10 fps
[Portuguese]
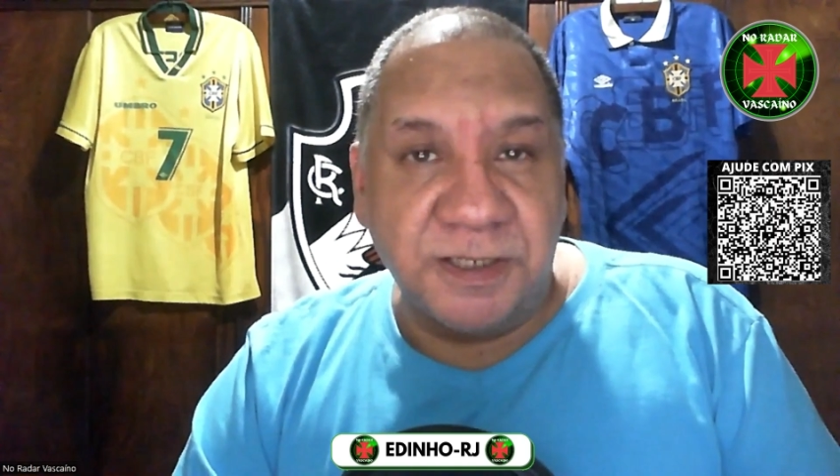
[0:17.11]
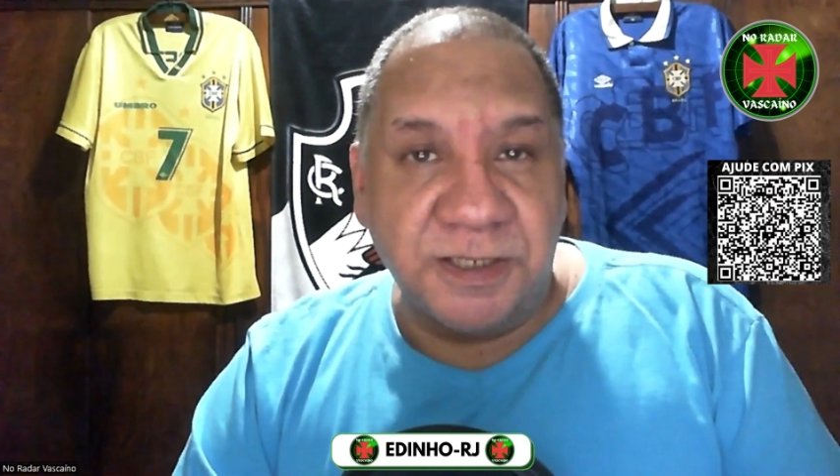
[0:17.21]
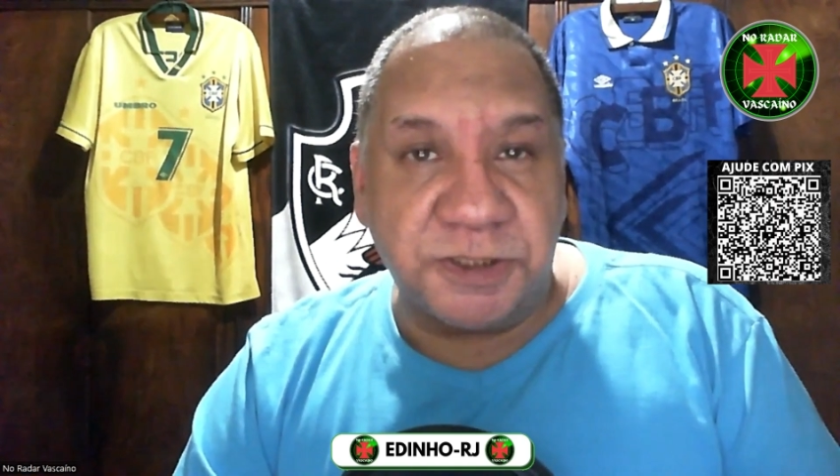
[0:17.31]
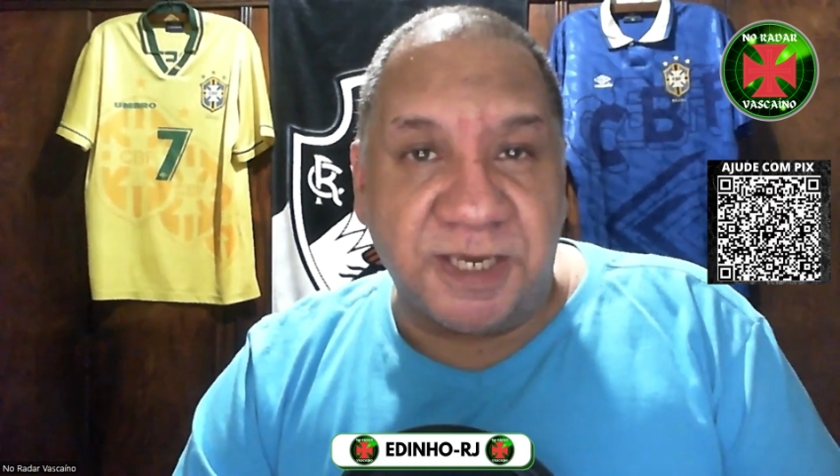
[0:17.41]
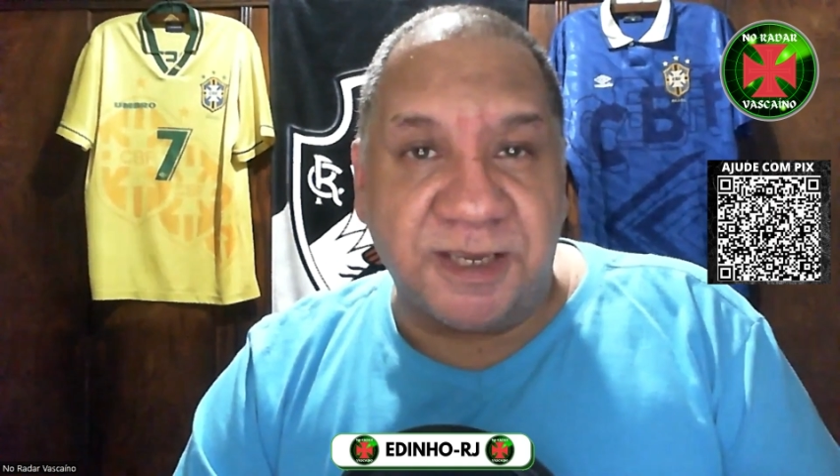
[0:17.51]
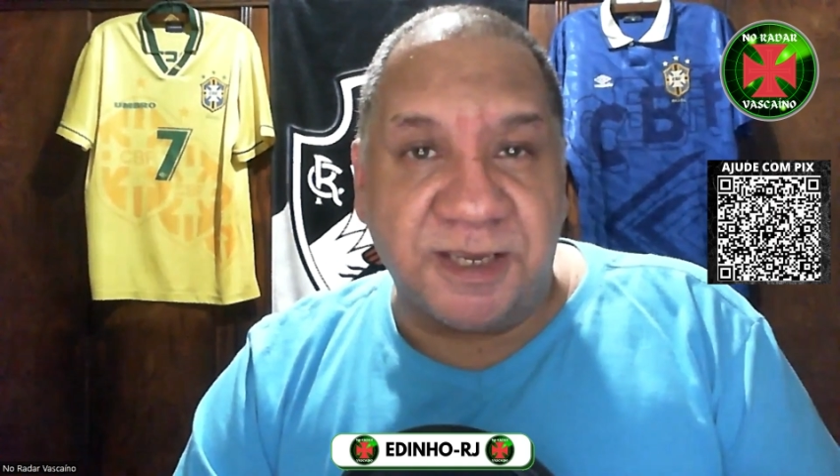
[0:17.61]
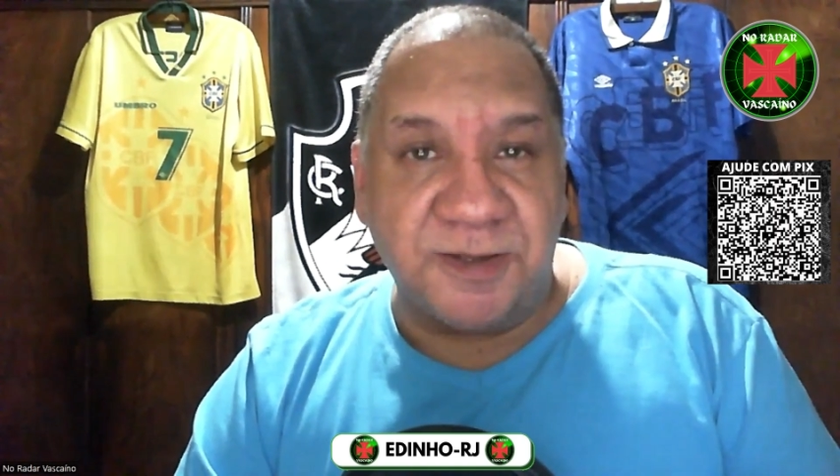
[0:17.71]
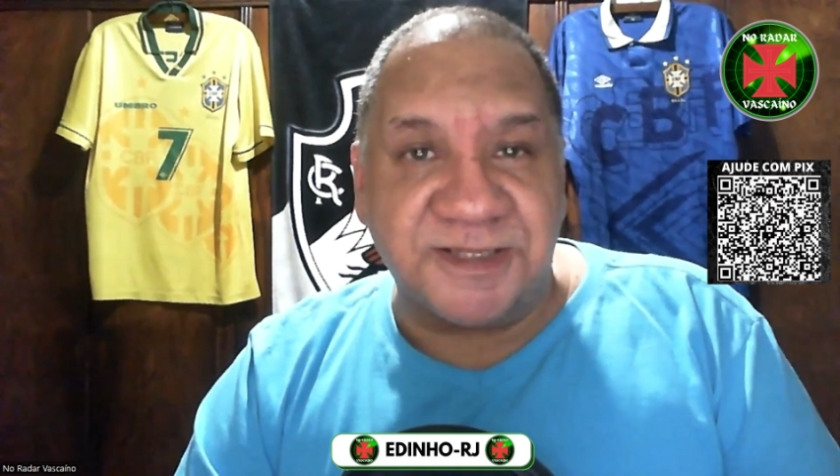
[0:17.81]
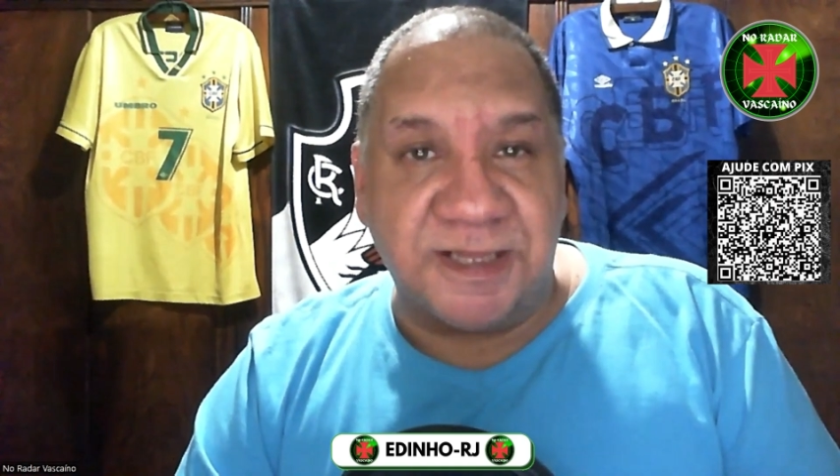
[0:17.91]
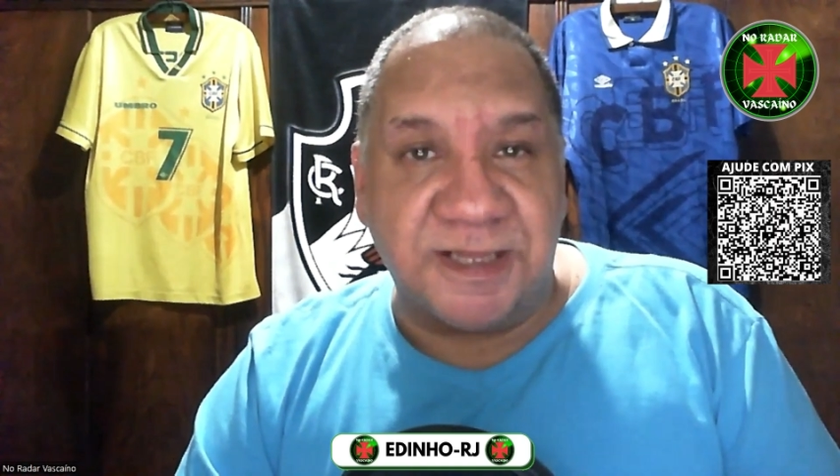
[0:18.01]
já que a
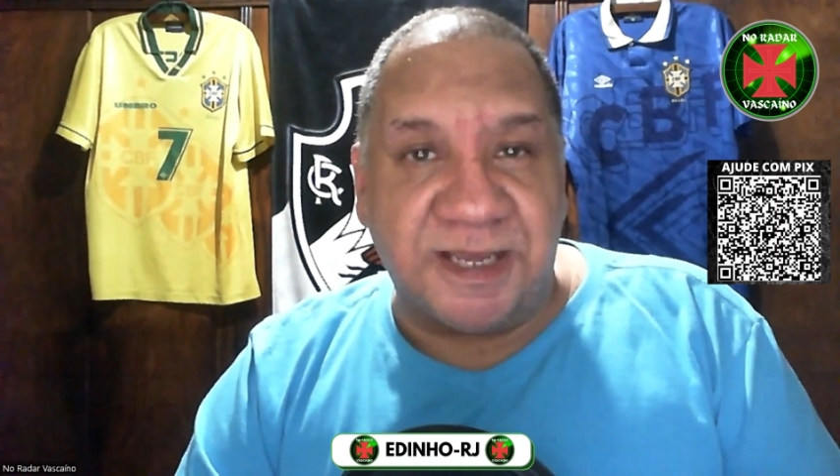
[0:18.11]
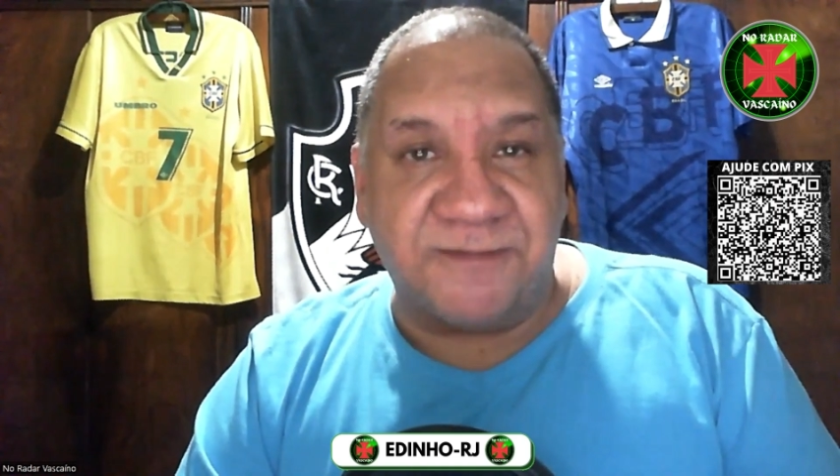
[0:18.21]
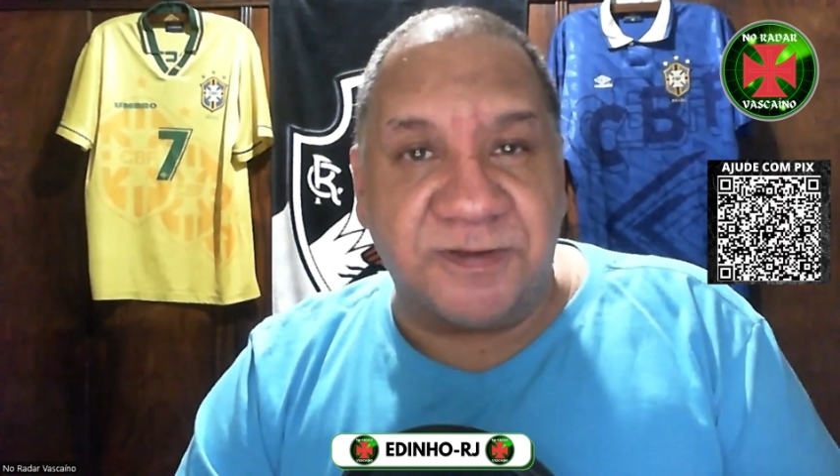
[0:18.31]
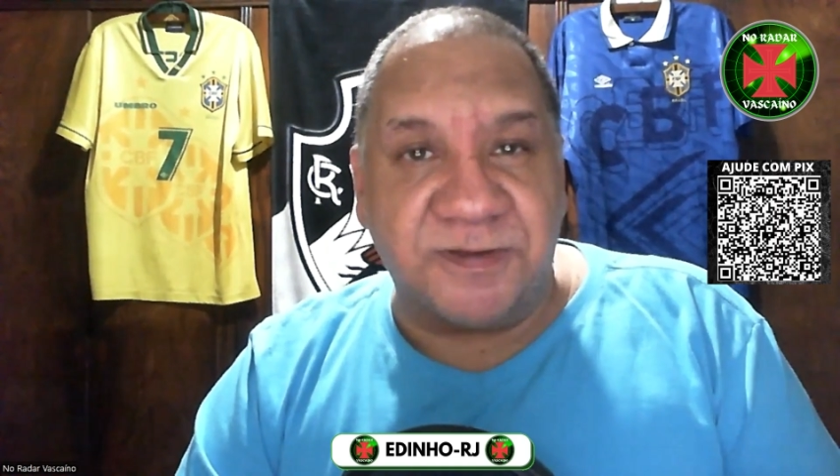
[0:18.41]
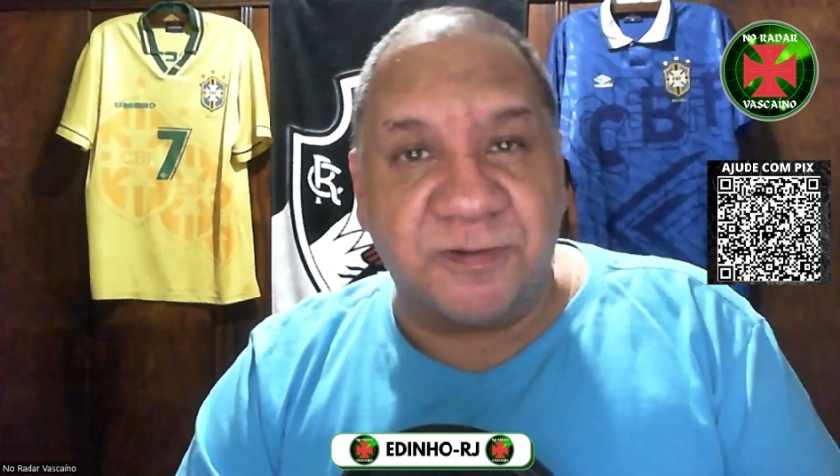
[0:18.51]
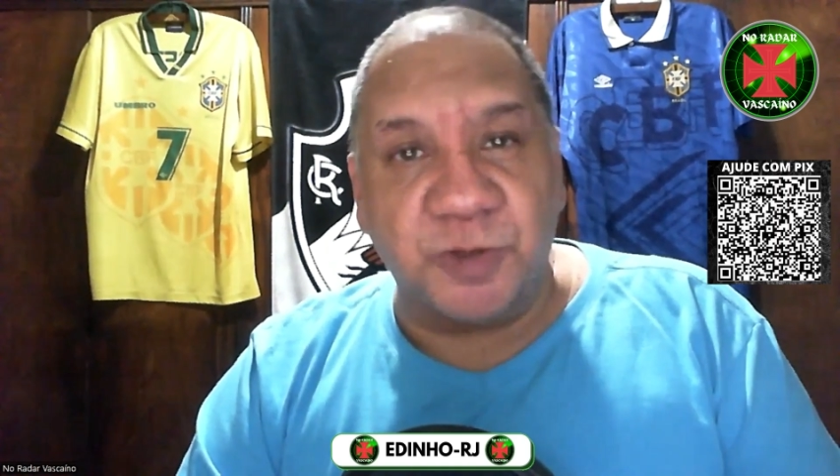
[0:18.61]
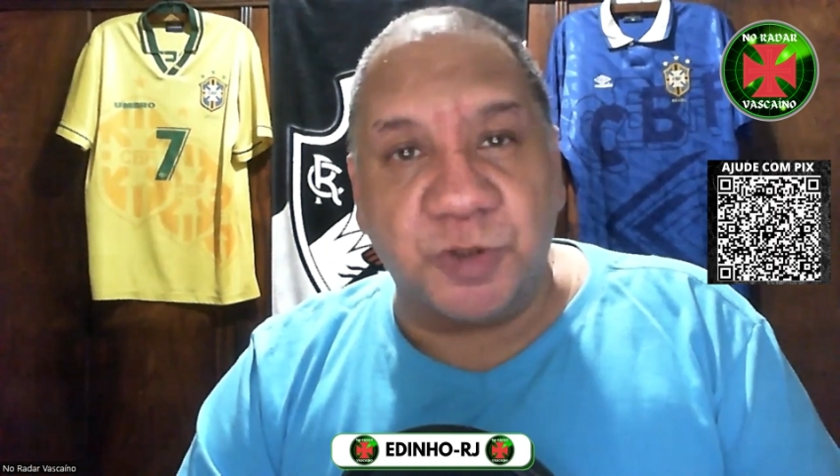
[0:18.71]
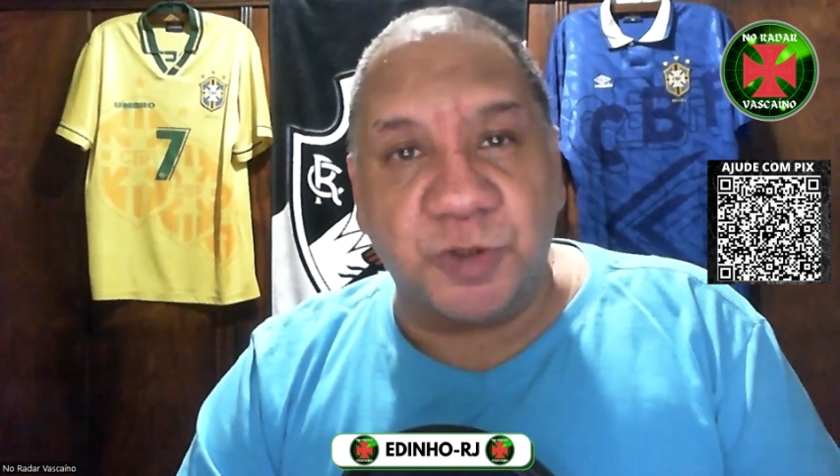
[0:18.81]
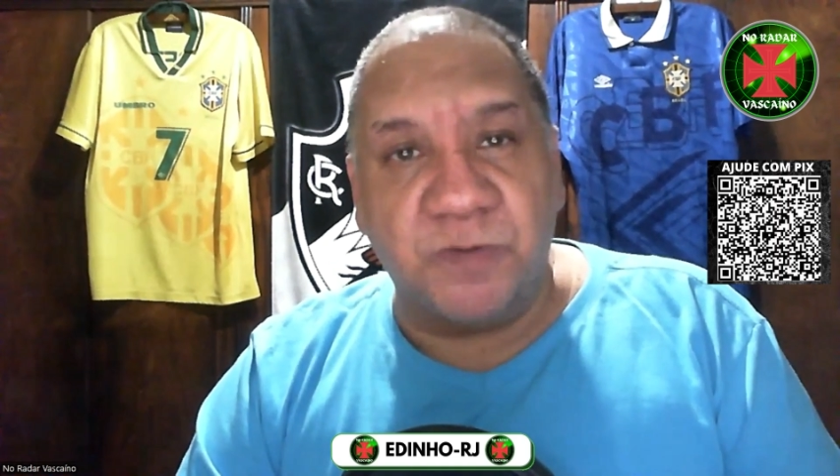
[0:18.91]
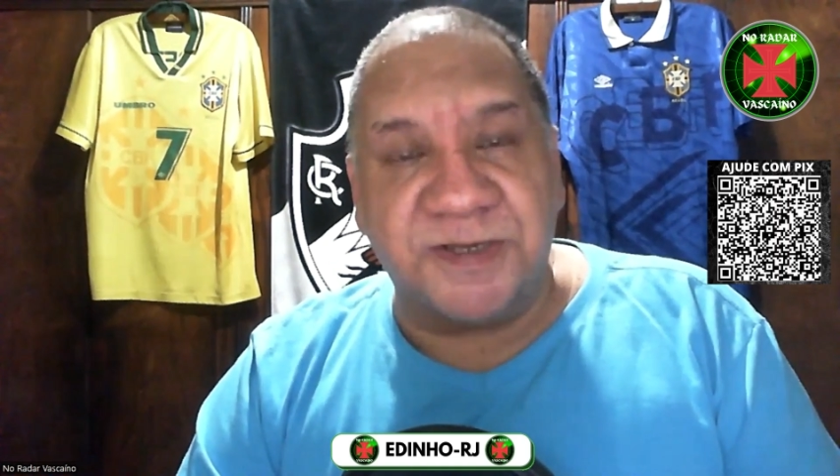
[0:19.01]
nossa live
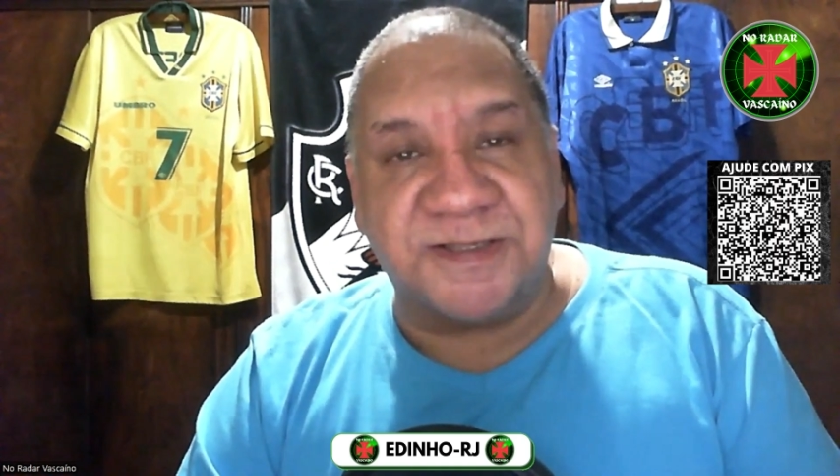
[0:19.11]
costuma